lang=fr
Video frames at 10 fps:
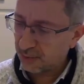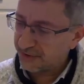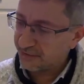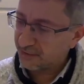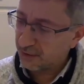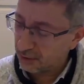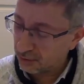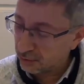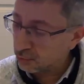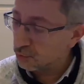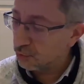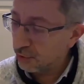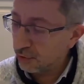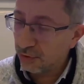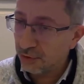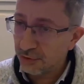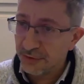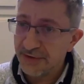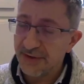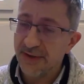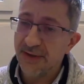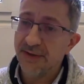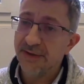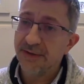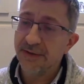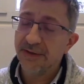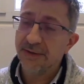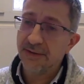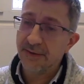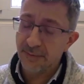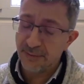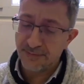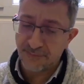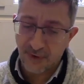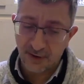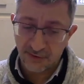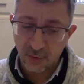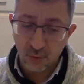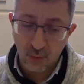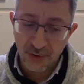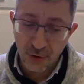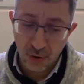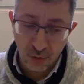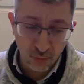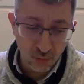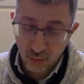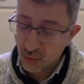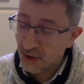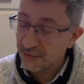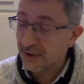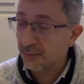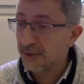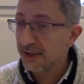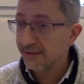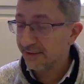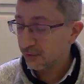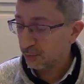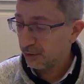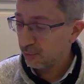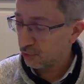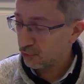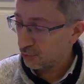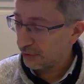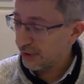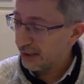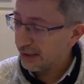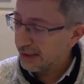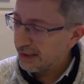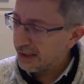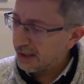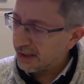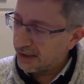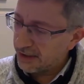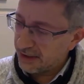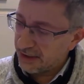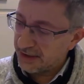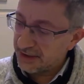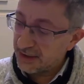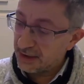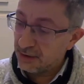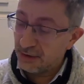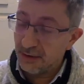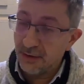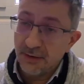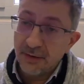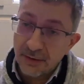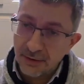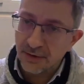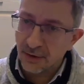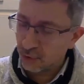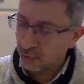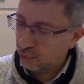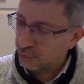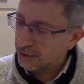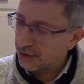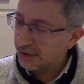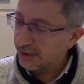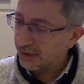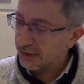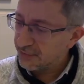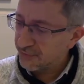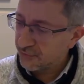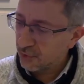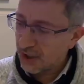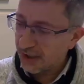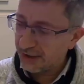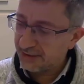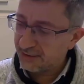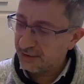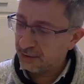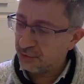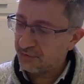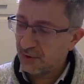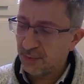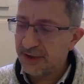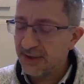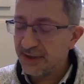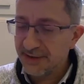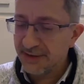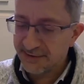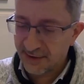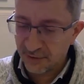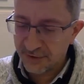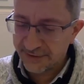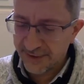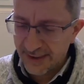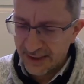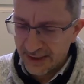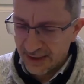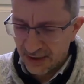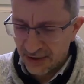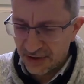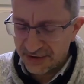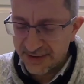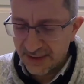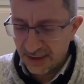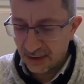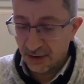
médecins ou euh, des aides-soignants ou infirmiers qui s'expriment dans le journal, euh, il lance ce cri, il faut arrêter de fermer des lits et des services. des,